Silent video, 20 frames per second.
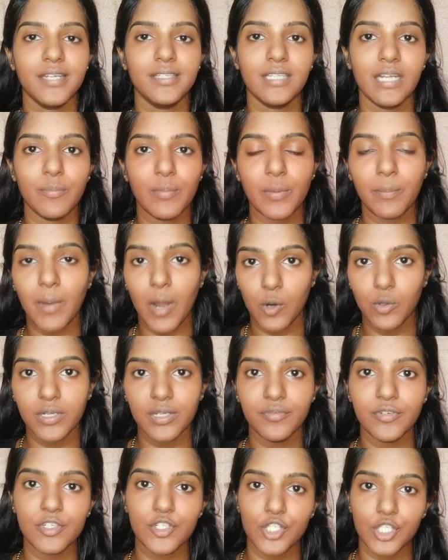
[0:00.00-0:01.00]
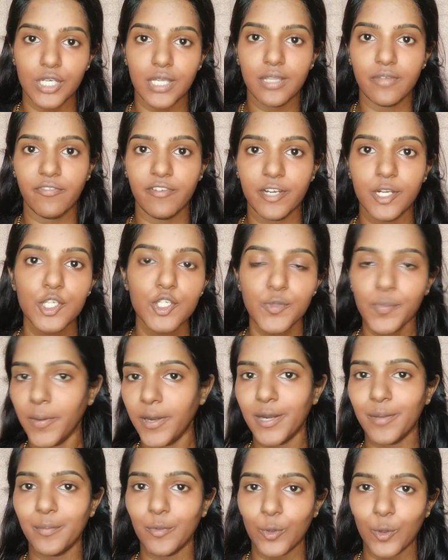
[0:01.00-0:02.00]
அடுத்து நம்ம பவுடர் வச்சு அதை ஃபினிஷ்
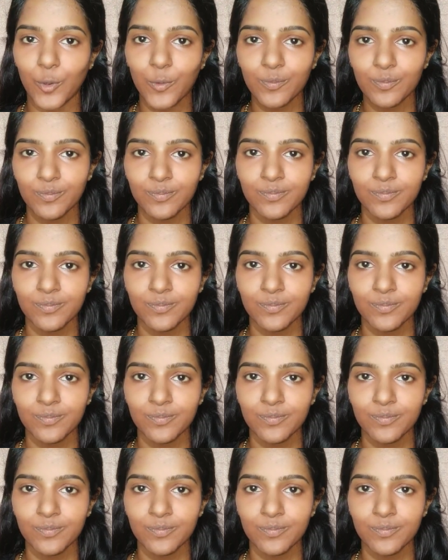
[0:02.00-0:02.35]
பண்ண போகிறோம்